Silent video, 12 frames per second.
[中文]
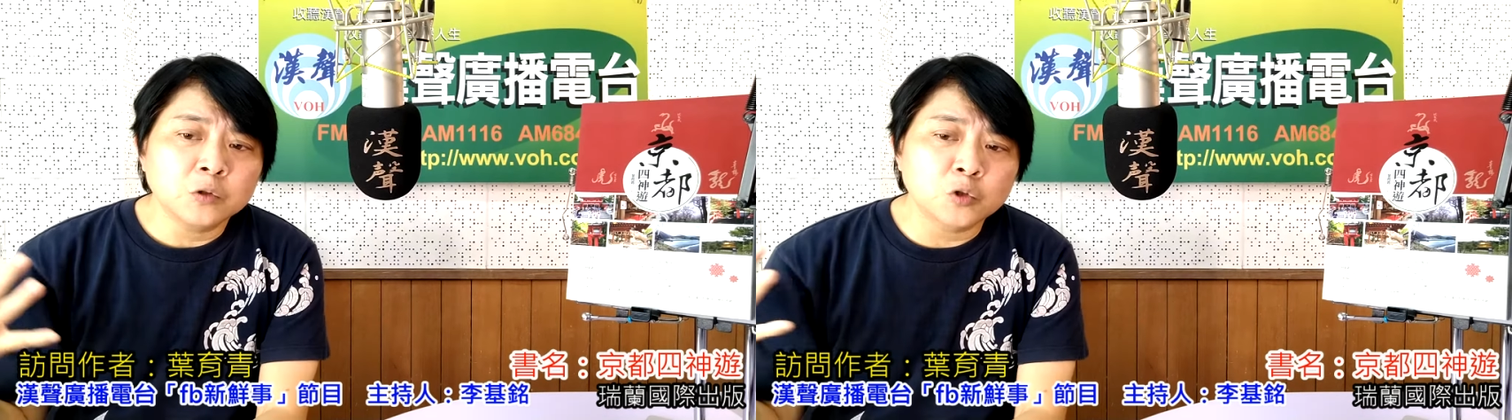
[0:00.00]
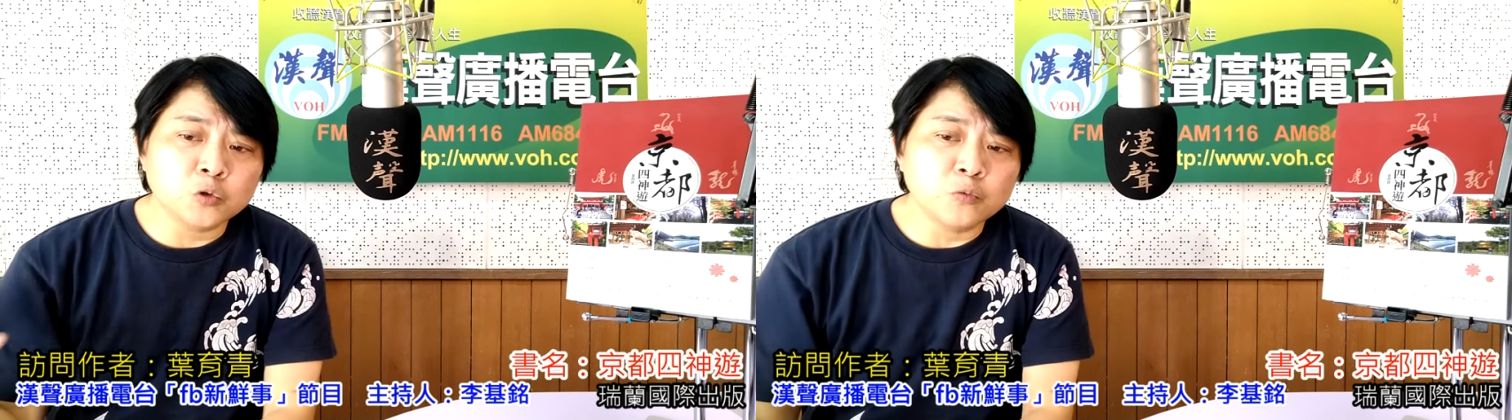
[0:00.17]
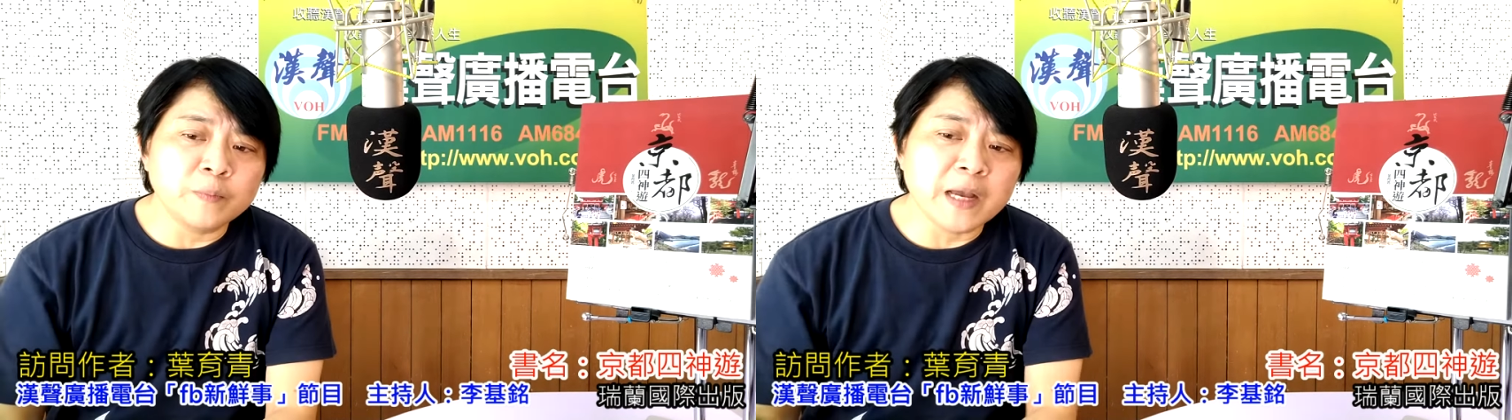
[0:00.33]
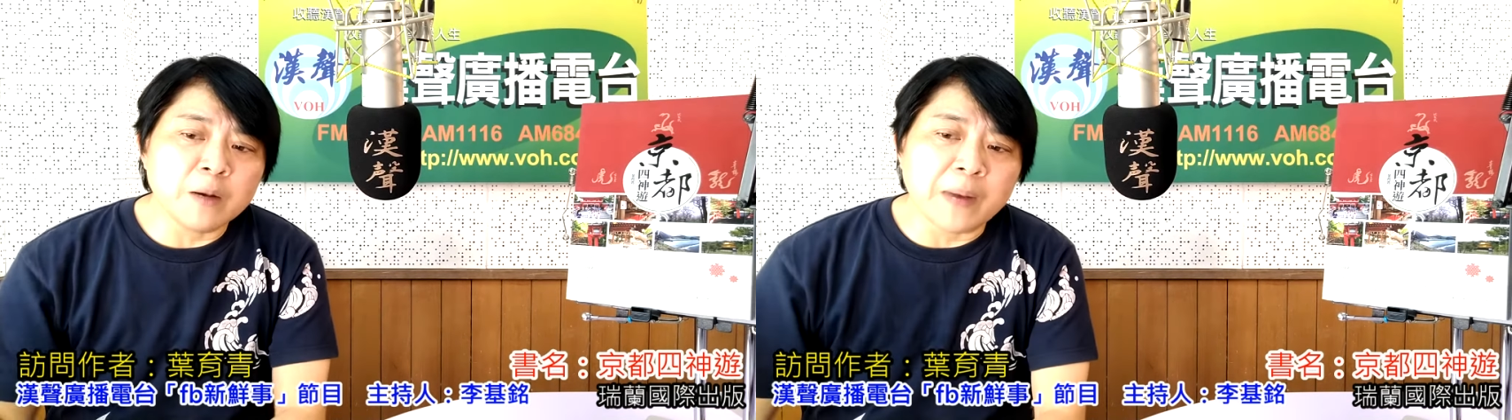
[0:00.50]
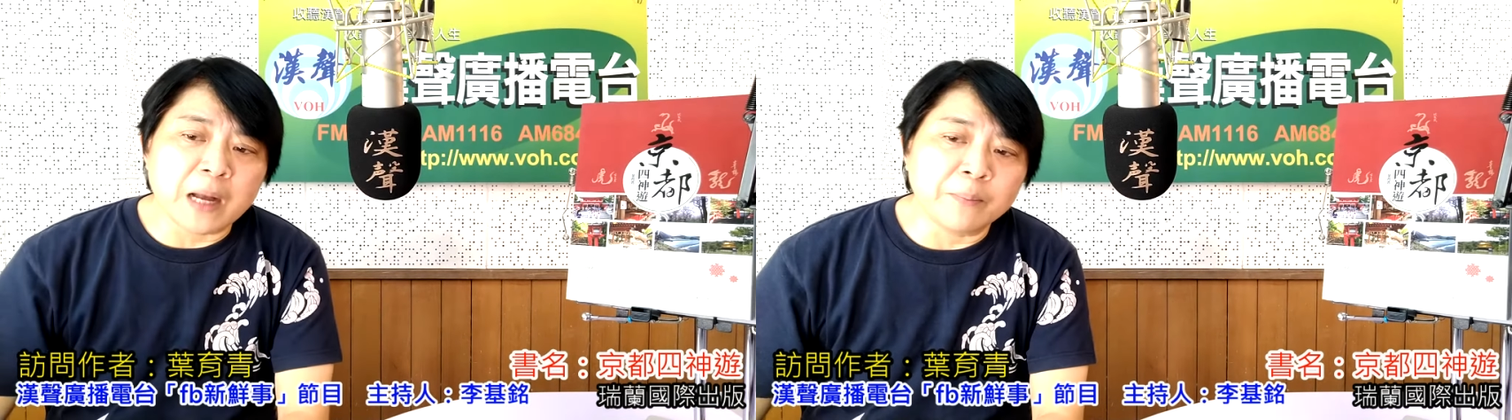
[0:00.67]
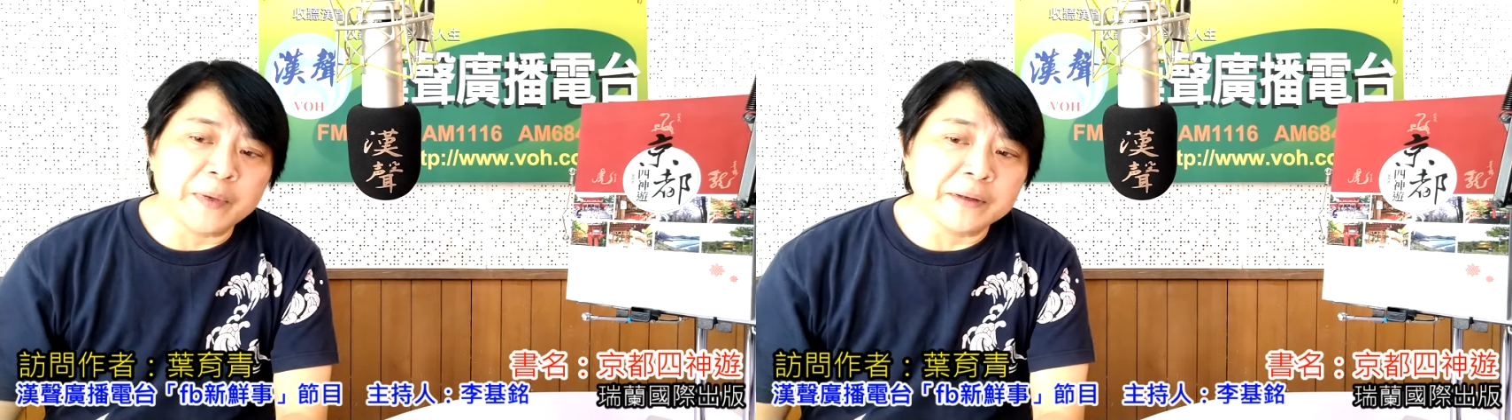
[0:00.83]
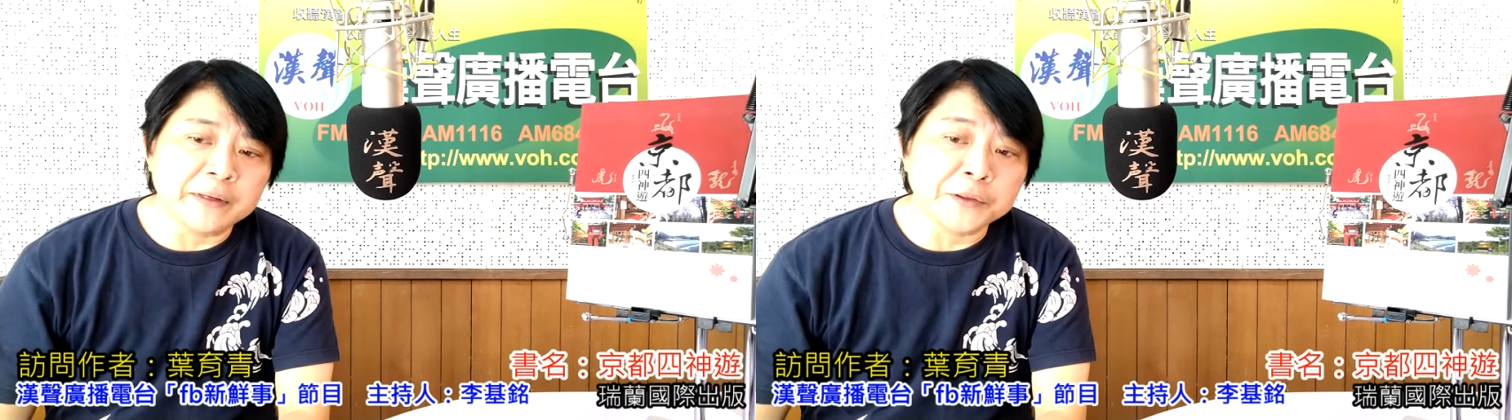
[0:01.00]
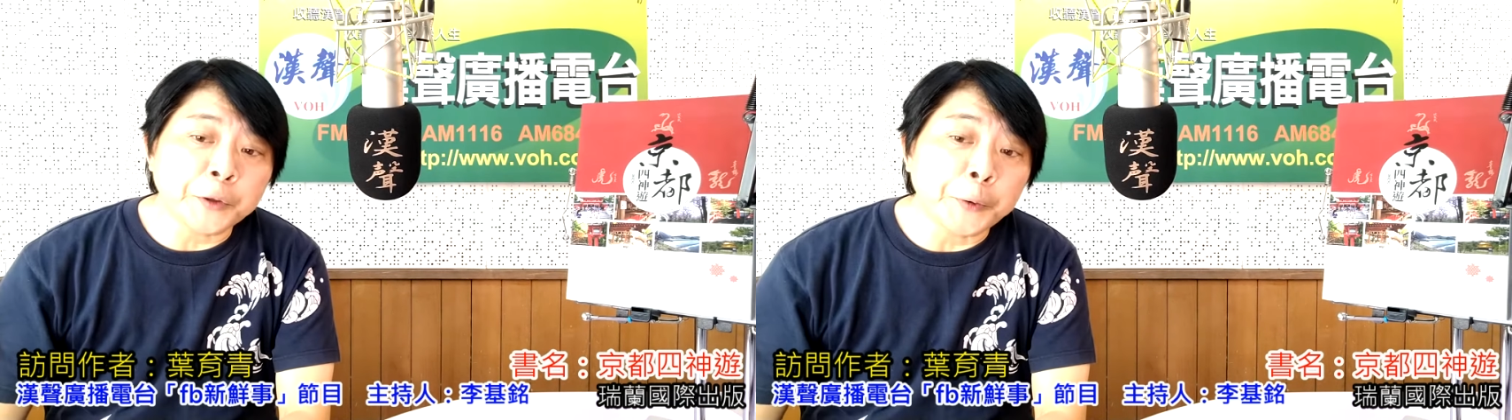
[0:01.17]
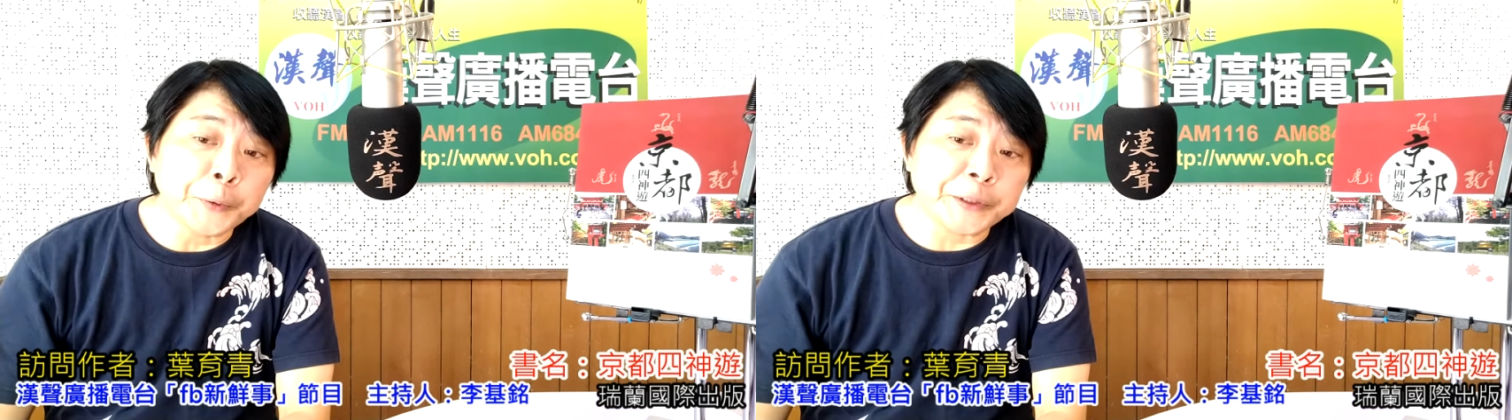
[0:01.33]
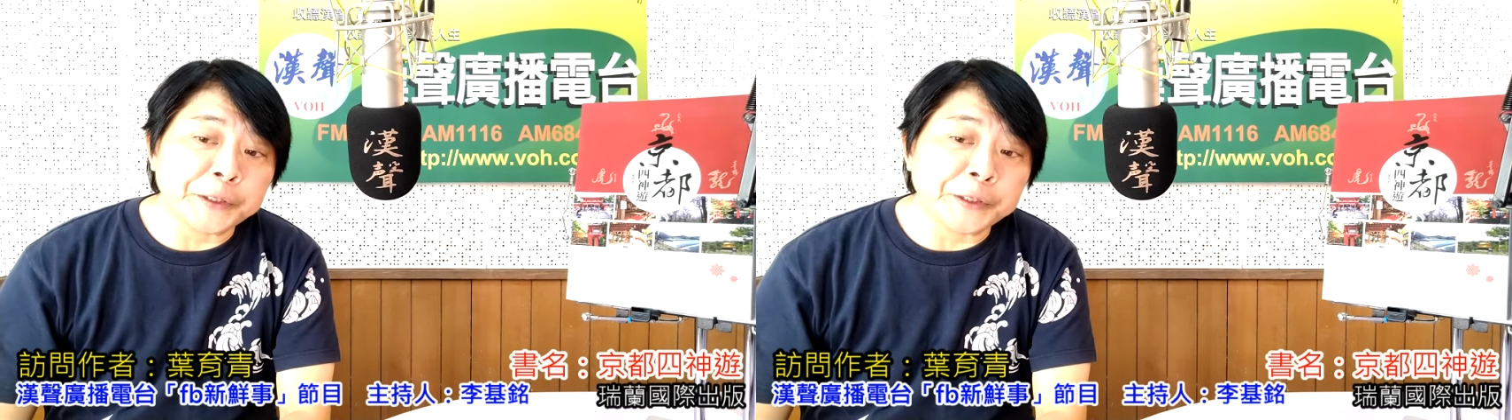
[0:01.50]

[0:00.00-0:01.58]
祖庙旁边的托